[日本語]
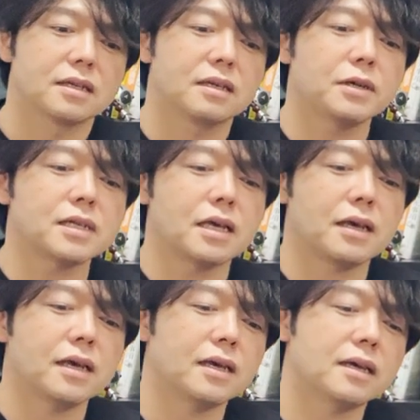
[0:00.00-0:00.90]
で、まずはね、
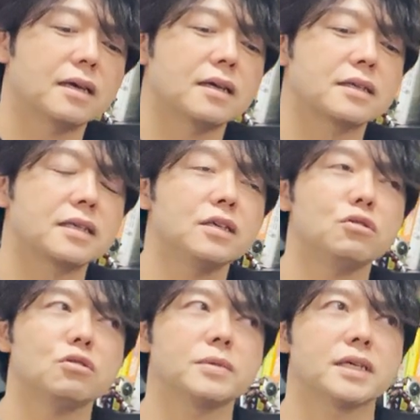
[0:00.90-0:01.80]
えー、金
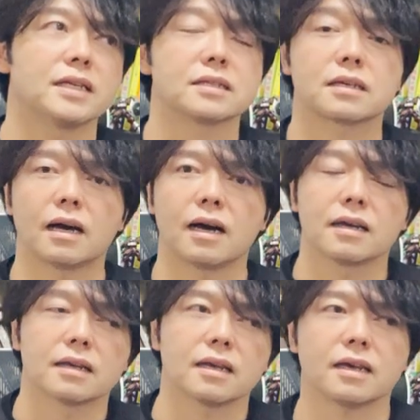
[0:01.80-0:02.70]
曜日ですか、
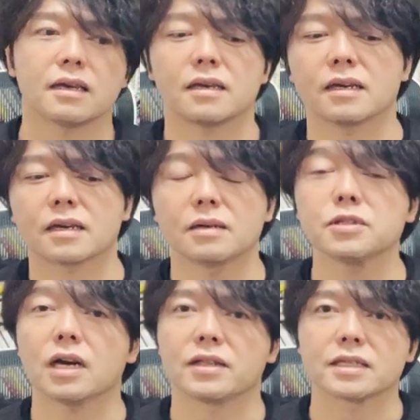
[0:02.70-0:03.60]
えー、
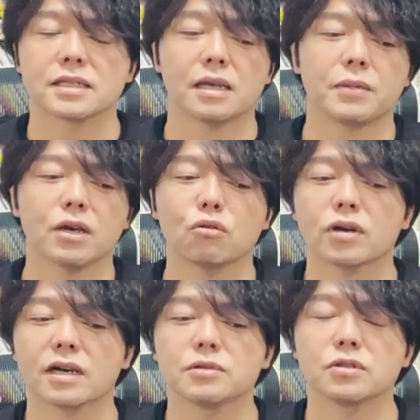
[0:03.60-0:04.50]
株価はですね、米国
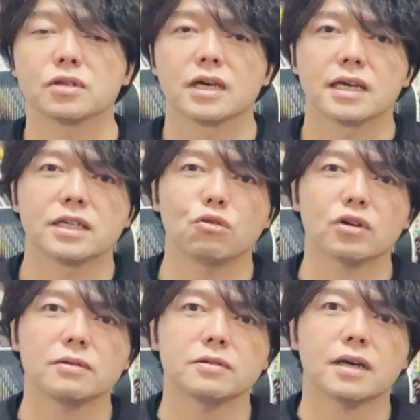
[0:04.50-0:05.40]
株、日
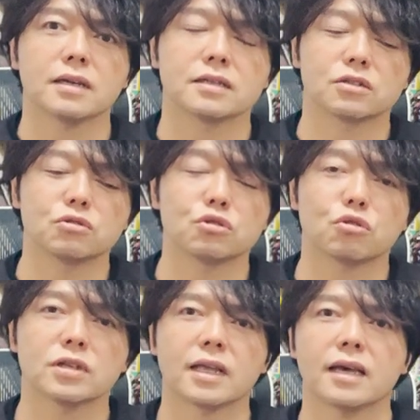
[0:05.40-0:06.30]
本株は順
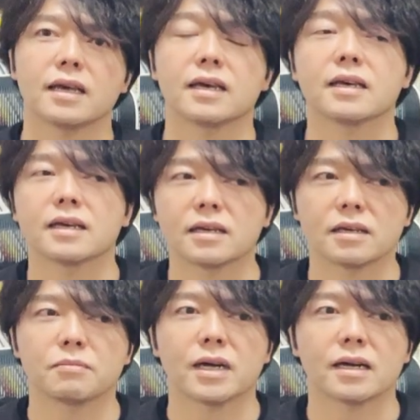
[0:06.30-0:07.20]
調にね、
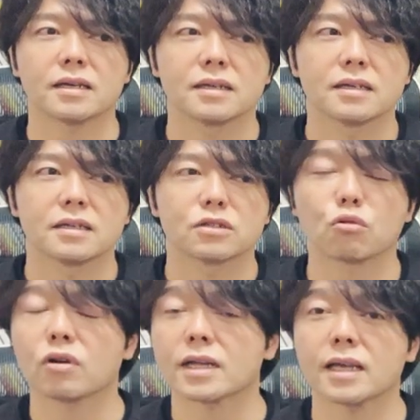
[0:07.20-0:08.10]
えー、まあ、
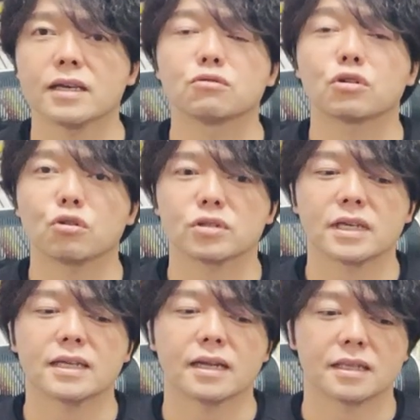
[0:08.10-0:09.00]
底堅い動きをし
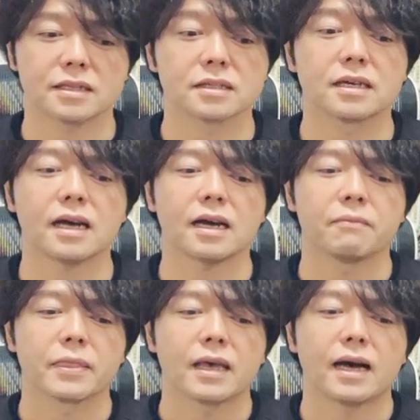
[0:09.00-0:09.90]
てきたんです
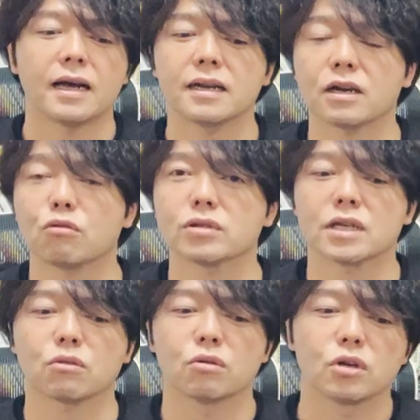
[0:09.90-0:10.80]
が、反落をし
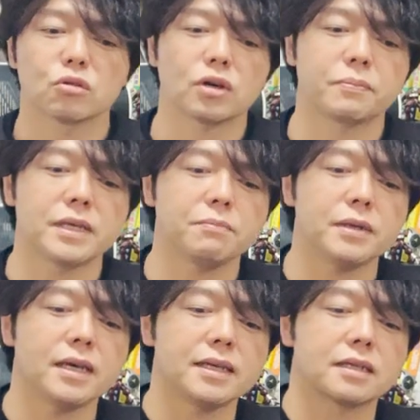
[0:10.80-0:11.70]
たと。これは
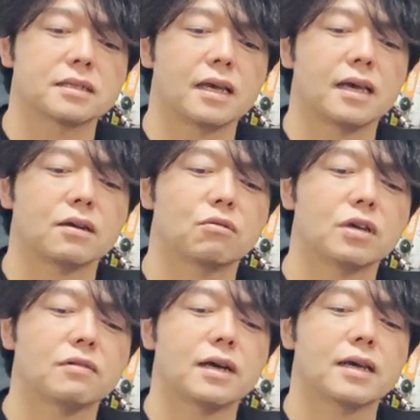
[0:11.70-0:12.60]
PPI ですね。こ
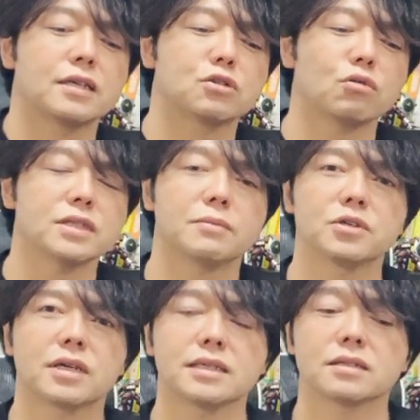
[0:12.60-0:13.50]
れは消費者
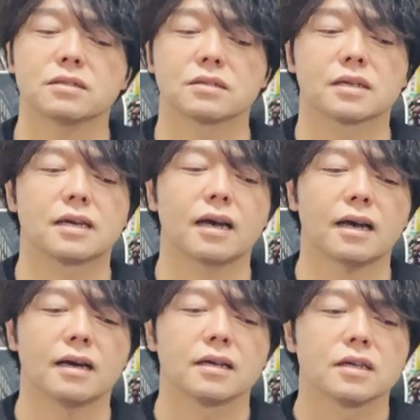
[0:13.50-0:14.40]
物価指数
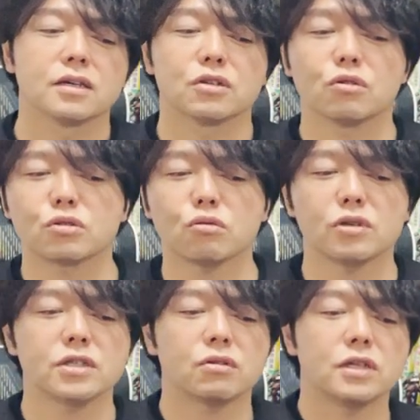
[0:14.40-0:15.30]
が予
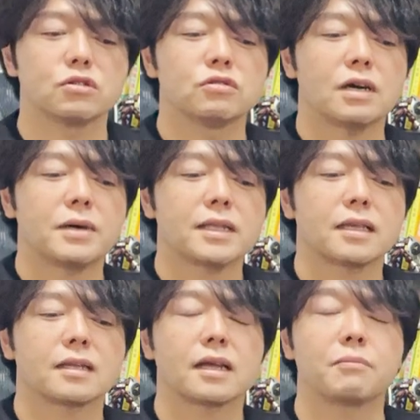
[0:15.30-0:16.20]
想以上に上回っ
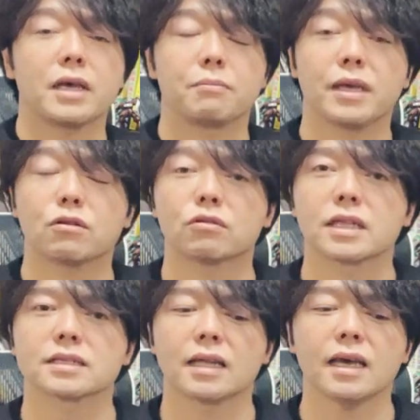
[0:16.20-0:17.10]
たため、米国
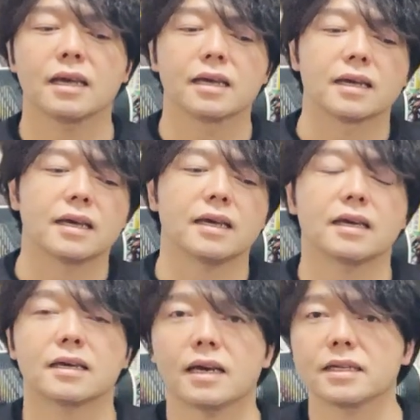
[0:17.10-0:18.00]
ですね、
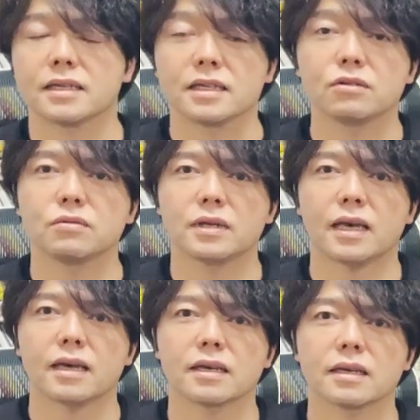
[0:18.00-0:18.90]
えー、やはり
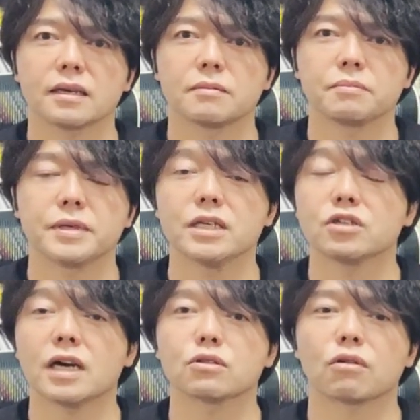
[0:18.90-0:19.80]
インフレ
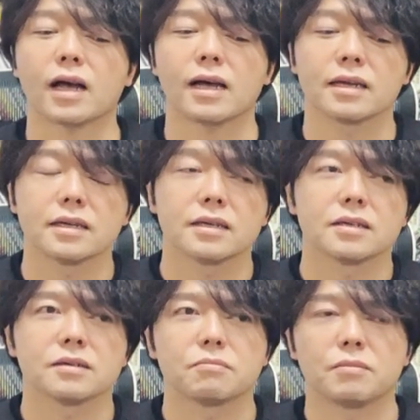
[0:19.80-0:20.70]
ピークアウトが
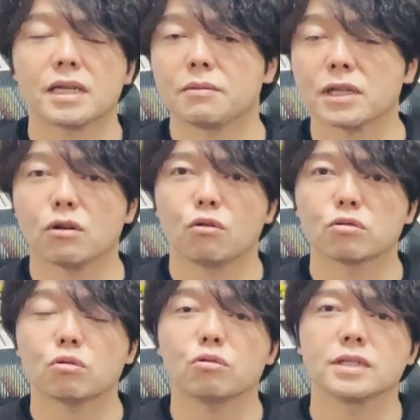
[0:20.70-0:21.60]
まだまだ
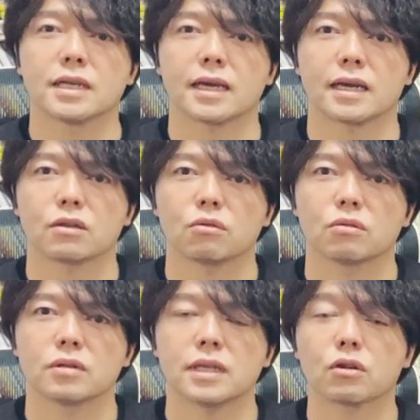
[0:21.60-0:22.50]
程遠いんじゃないかと。
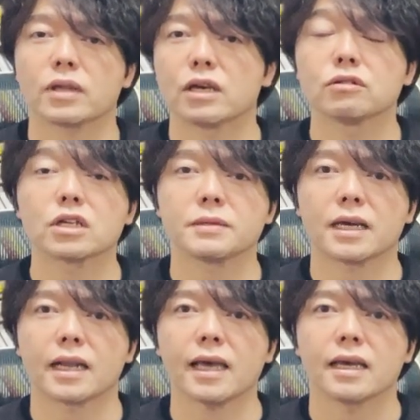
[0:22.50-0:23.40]
なので FRB
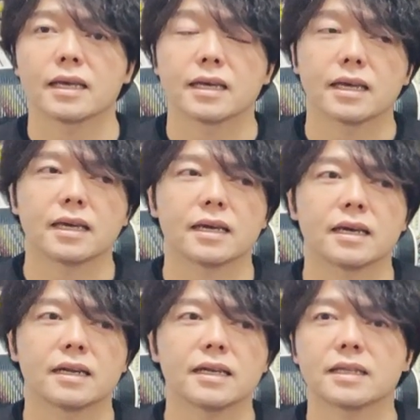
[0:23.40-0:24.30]
がね、
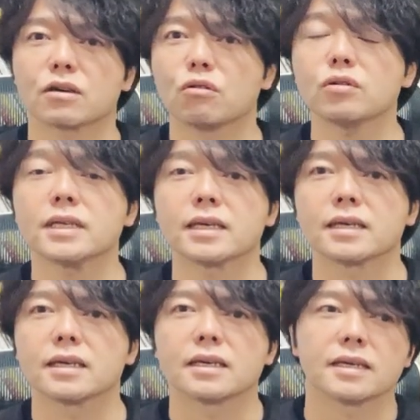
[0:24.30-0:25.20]
えー、0.5に、
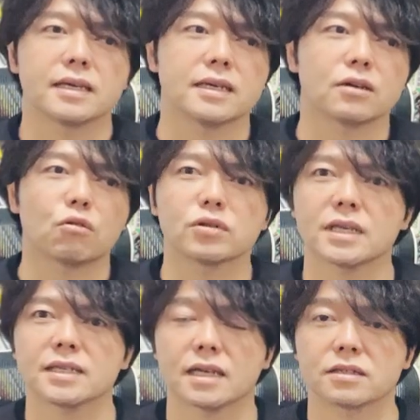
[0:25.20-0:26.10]
えー、
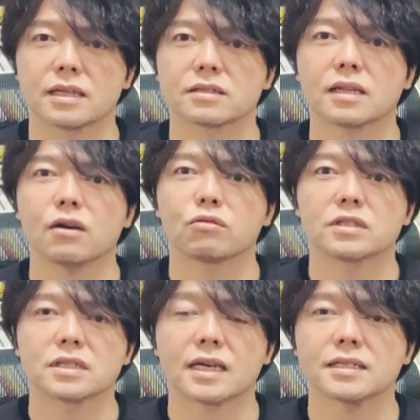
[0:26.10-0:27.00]
コンセンサスですね、
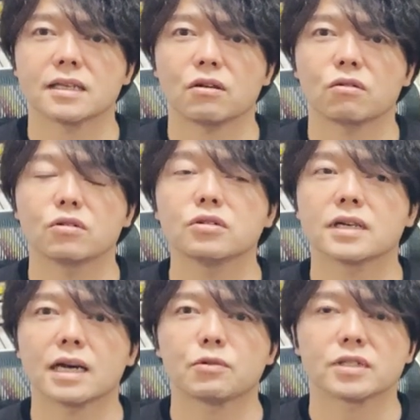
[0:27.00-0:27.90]
落ち着かせてくる
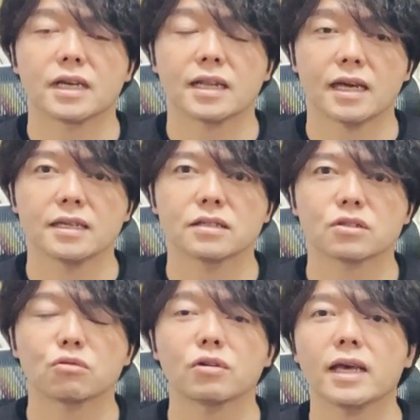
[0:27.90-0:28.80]
かもしれない、
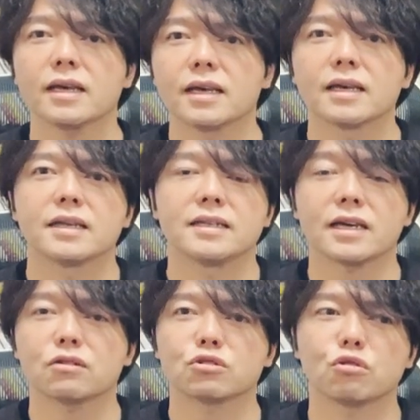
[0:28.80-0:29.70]
そのね、利
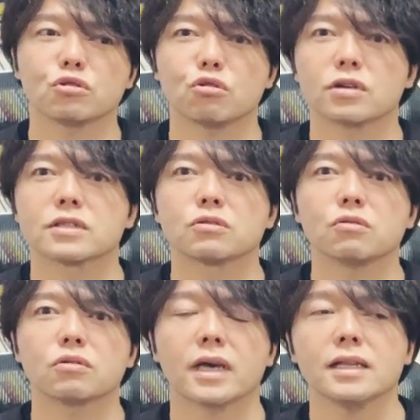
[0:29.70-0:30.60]
上げの上昇率
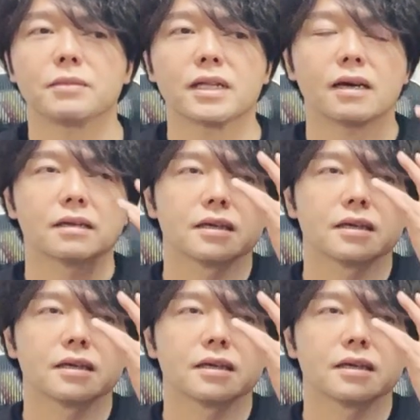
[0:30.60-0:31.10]
をやはりまだ